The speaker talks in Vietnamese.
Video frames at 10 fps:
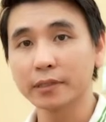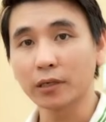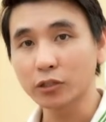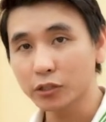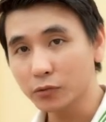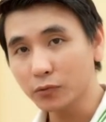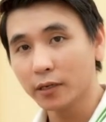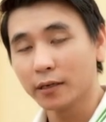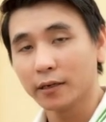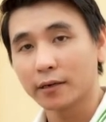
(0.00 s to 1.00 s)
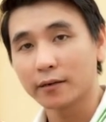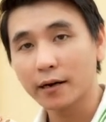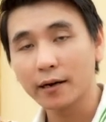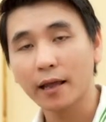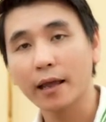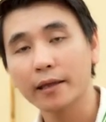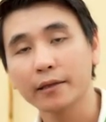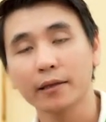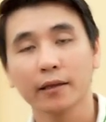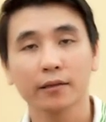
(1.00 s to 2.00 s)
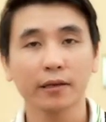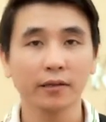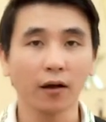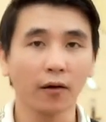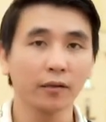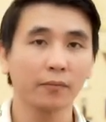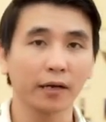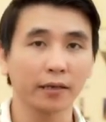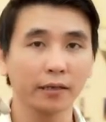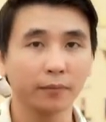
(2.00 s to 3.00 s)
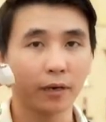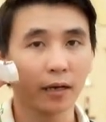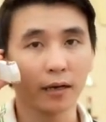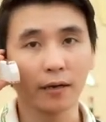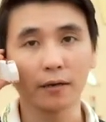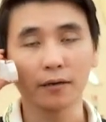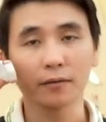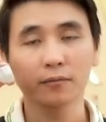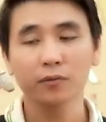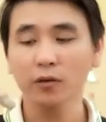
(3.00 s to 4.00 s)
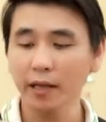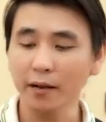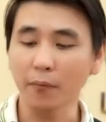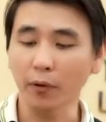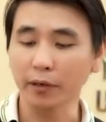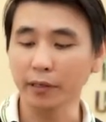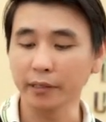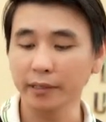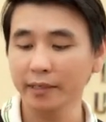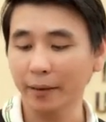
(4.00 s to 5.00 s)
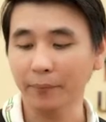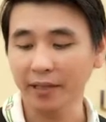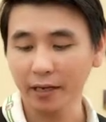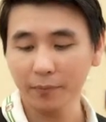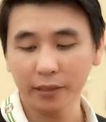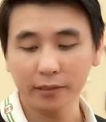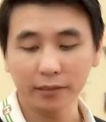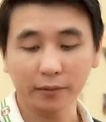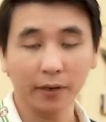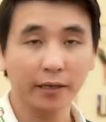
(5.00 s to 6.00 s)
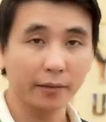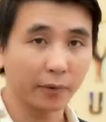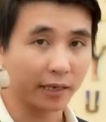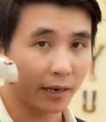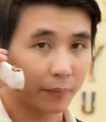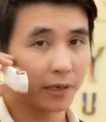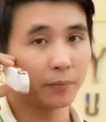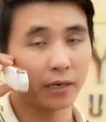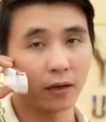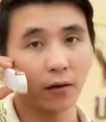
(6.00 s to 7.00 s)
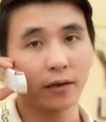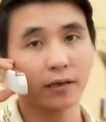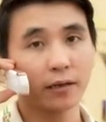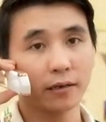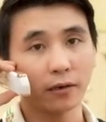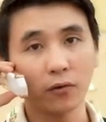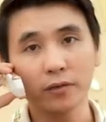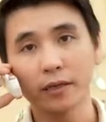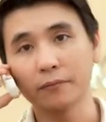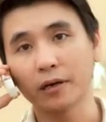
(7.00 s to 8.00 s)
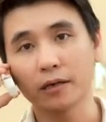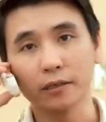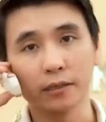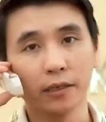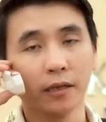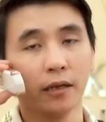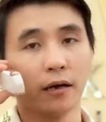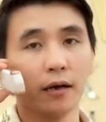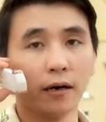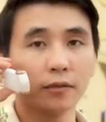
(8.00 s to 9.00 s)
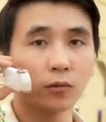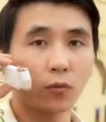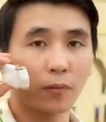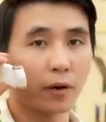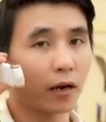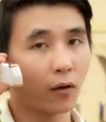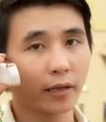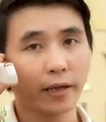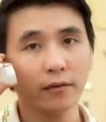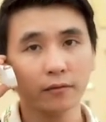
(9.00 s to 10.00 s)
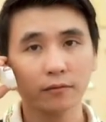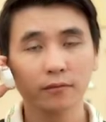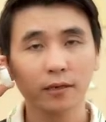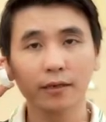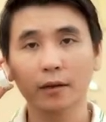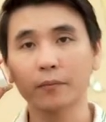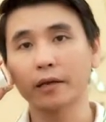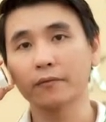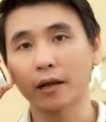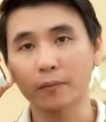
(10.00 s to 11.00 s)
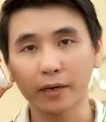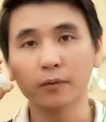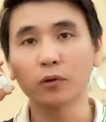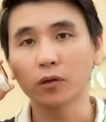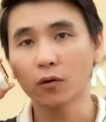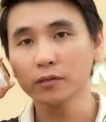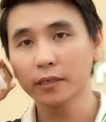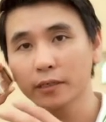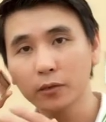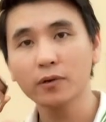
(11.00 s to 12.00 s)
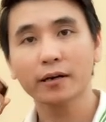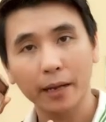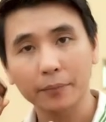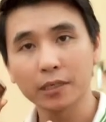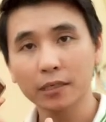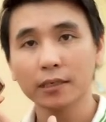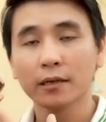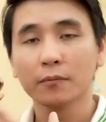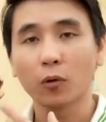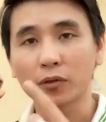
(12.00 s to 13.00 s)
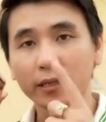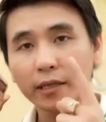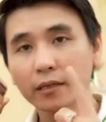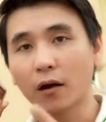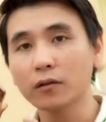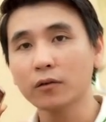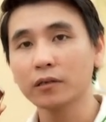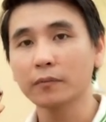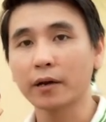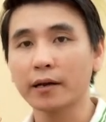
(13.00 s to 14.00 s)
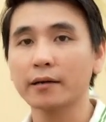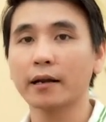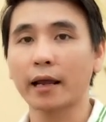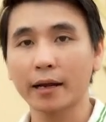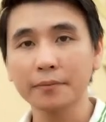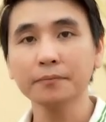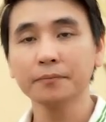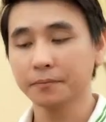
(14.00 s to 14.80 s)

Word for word: cương nhỏ xíu, rất là hay, tuy nhỏ nhưng mà khi mà có thể là mọi người khi cầm thấy nó bình thường, nhưng mà khi mình cầm lên mình gọi cái người đối diện và người ở xung quanh mình họ thấy rất đặc biệt, đặc biệt là buổi tối nó sẽ chiếu rất đẹp nữa. Một chi tiết nhỏ thôi nhưng mà rất là đẳng cấp.